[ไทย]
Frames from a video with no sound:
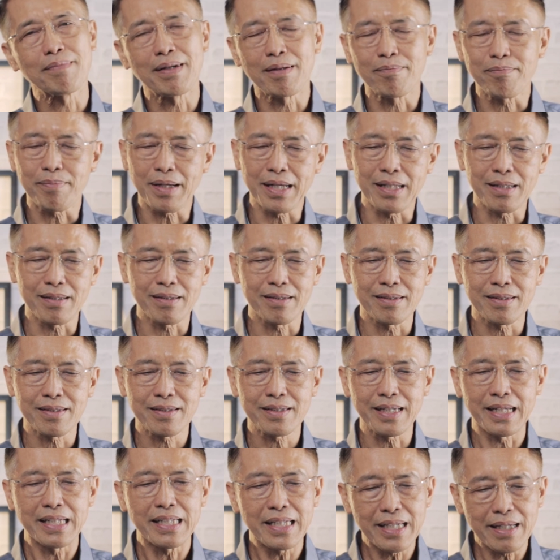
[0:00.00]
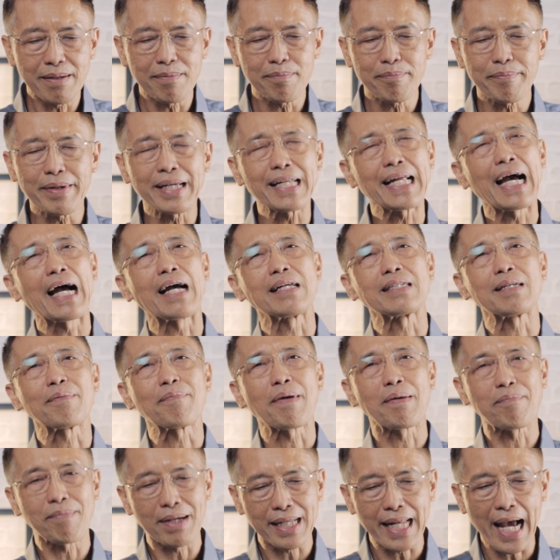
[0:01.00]
มันเป็นสิ่งที่ไม่น่าจะ
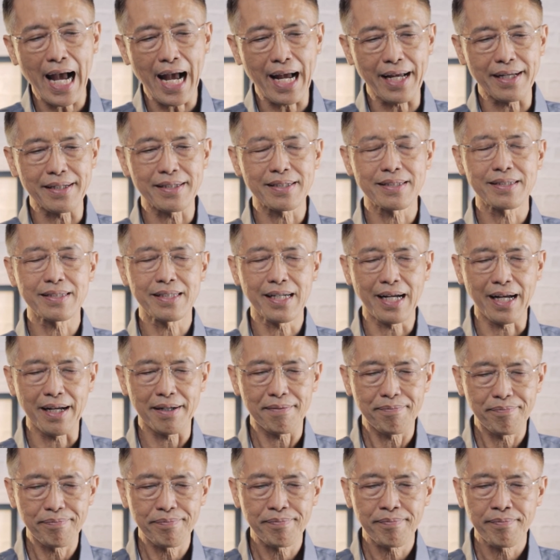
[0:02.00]
เป็นไปได้นะฮะ